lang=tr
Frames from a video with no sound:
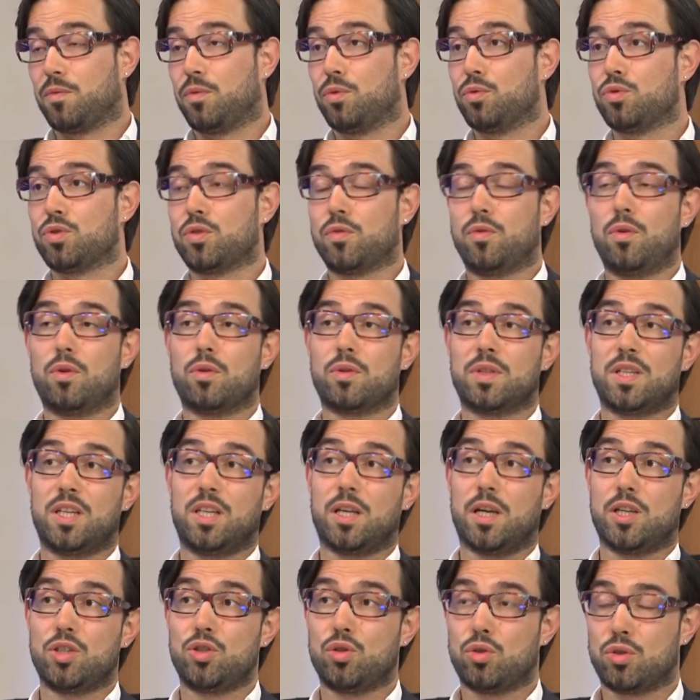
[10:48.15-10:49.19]
Fundus floresein
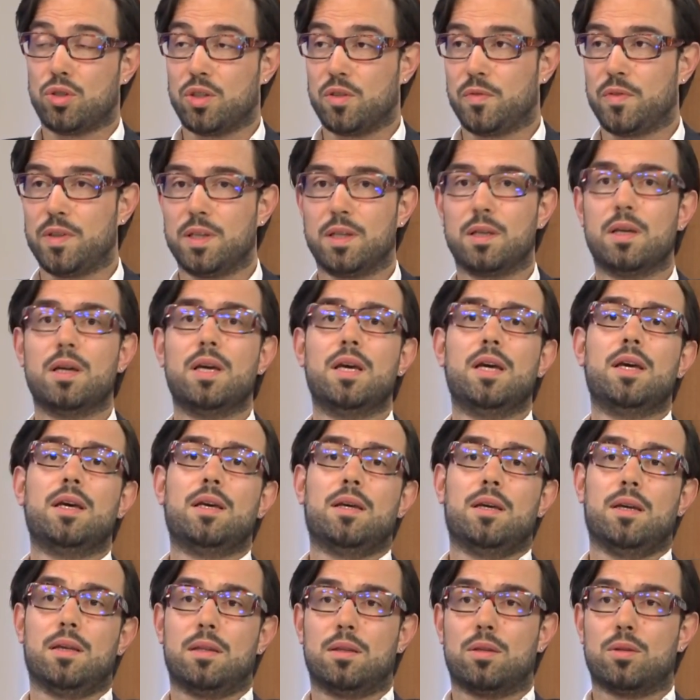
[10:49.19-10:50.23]
anjiyografi,
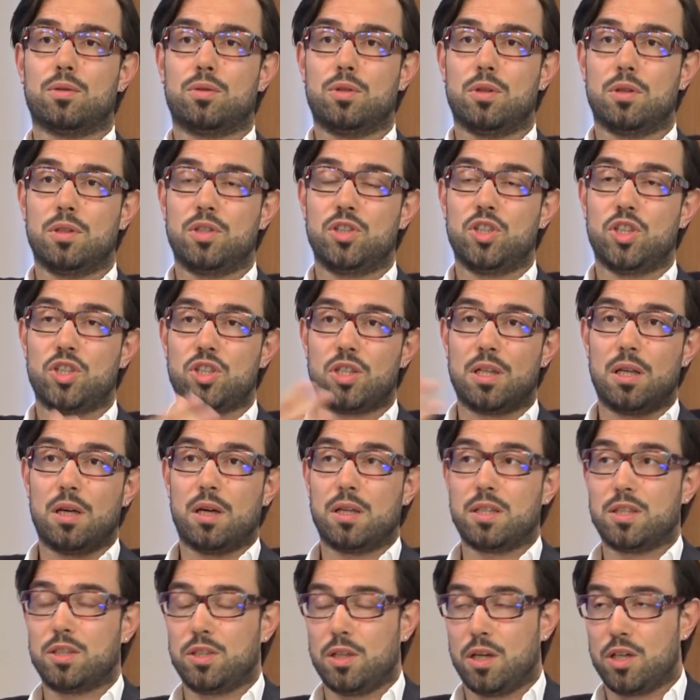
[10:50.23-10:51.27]
illüstrasyonun yeşil
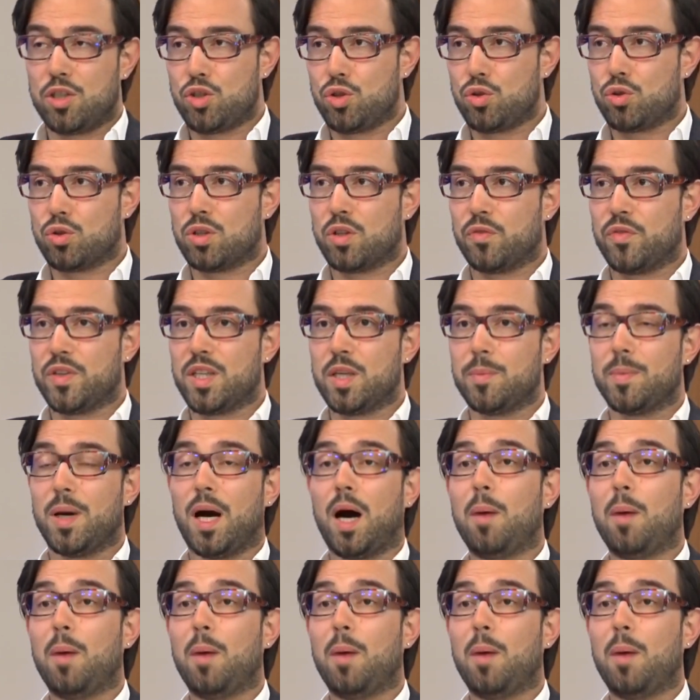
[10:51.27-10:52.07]
anjiyografi gibi.